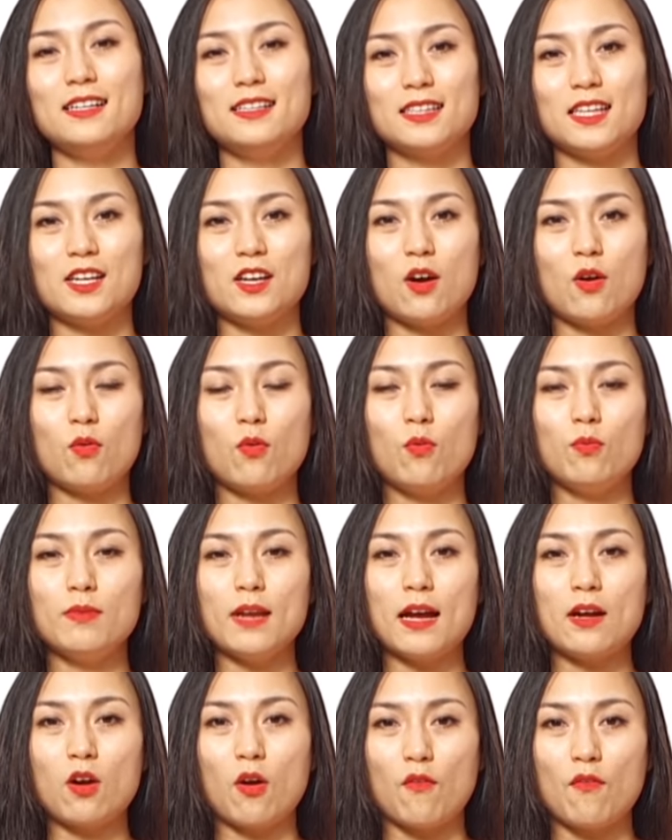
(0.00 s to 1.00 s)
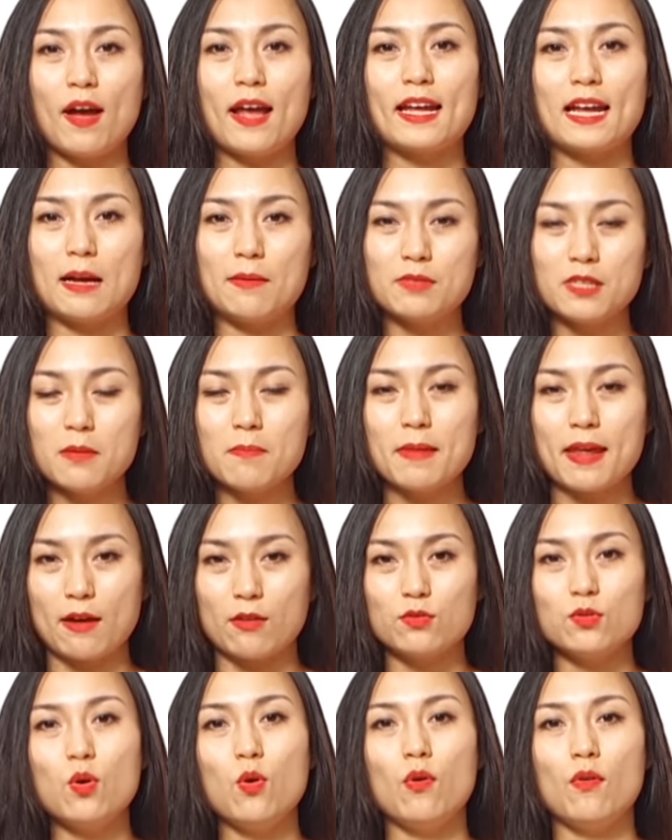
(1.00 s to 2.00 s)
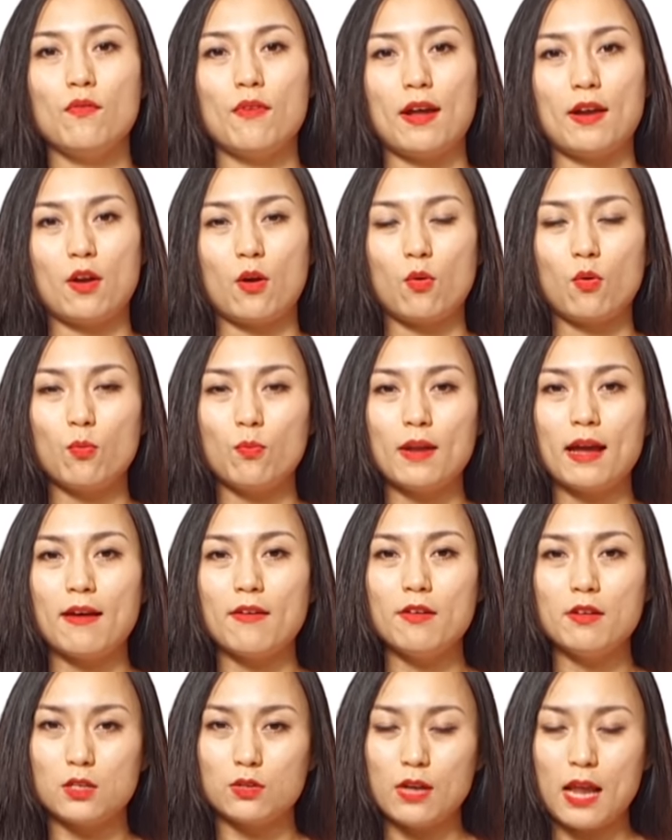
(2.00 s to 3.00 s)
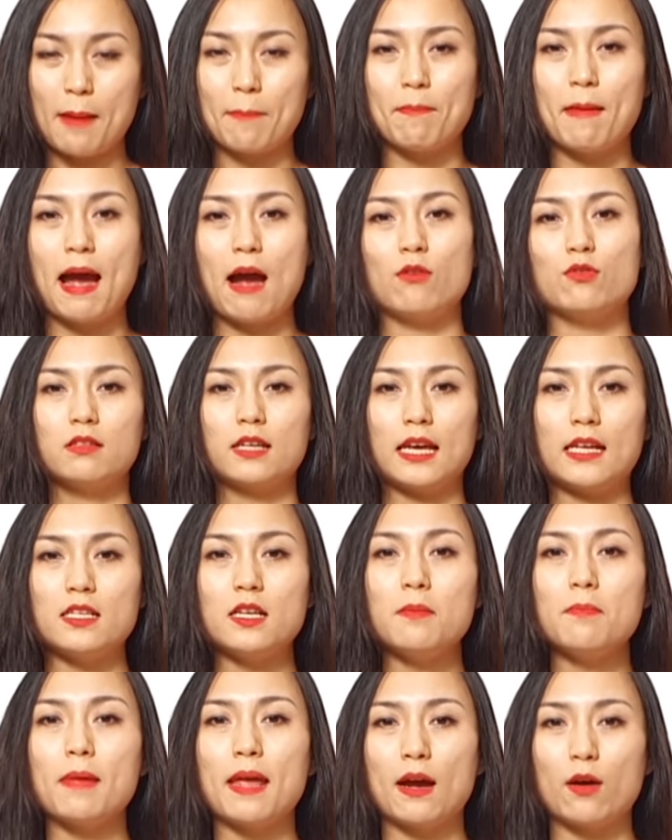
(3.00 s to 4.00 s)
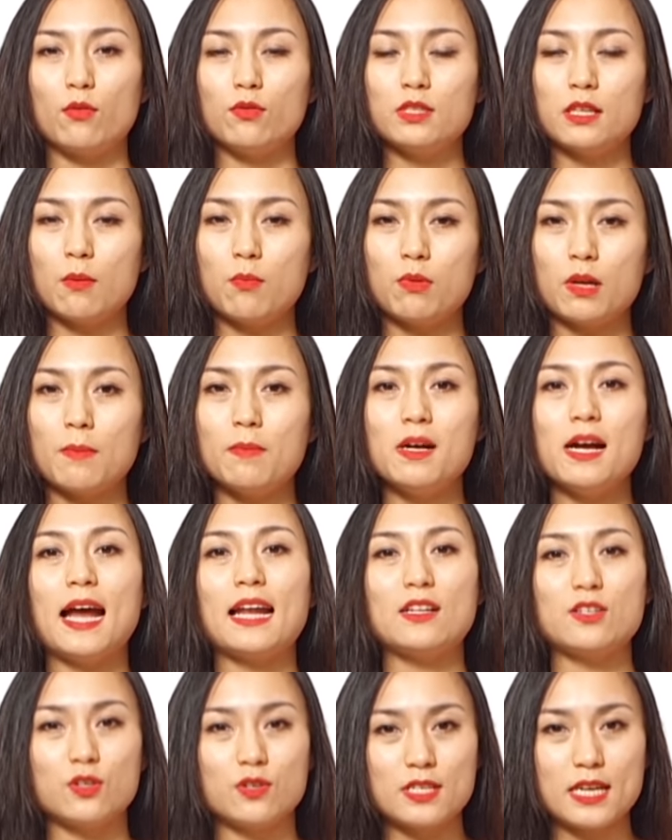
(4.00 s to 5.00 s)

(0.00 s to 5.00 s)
thì nó cũng đã có vài gam chất béo rồi và nó cũng đã đảm bảo cái chất béo trong cái bữa ăn cho